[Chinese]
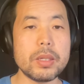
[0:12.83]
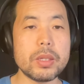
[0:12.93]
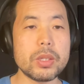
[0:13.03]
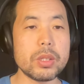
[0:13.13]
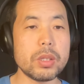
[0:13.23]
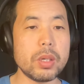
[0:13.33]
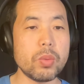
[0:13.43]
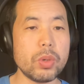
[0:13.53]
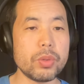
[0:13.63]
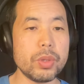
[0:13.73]
但是
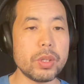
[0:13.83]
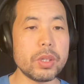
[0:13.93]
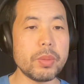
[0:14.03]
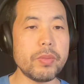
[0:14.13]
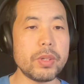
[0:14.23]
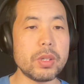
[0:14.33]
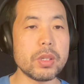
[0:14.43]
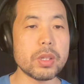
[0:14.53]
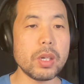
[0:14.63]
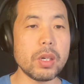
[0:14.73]
呢，我觉得这篇文章
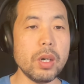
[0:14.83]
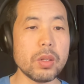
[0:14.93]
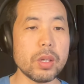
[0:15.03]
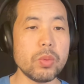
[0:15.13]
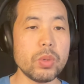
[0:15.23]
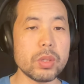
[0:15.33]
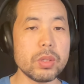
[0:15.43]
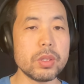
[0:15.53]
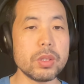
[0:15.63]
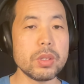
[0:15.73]
也是很好的。我
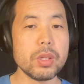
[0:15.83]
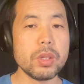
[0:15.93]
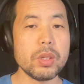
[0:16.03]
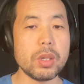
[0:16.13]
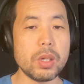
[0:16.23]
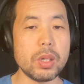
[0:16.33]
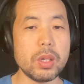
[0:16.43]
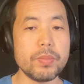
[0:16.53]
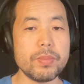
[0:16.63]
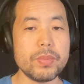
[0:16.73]
曾经，
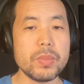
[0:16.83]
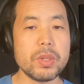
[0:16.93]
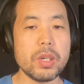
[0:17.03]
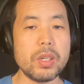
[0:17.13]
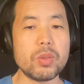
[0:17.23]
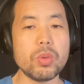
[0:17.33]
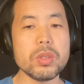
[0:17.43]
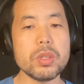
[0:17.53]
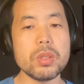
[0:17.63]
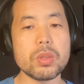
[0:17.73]
呃，很
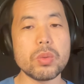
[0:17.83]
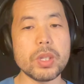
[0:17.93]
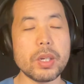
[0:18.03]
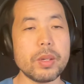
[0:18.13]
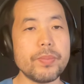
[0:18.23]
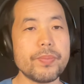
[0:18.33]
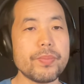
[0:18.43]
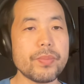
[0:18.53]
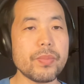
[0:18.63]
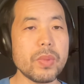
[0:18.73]
多次都在，
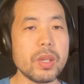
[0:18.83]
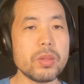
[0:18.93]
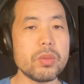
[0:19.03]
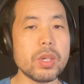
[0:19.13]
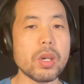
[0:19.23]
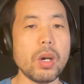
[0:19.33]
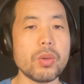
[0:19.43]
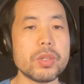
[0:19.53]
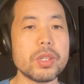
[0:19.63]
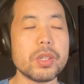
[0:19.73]
都在
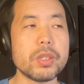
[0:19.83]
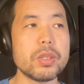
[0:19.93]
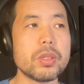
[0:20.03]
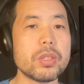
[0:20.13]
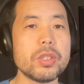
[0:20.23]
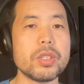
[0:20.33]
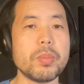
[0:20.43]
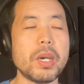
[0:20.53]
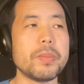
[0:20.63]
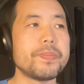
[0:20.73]
考虑这些事
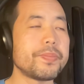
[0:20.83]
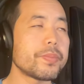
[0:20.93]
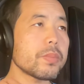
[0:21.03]
情吧，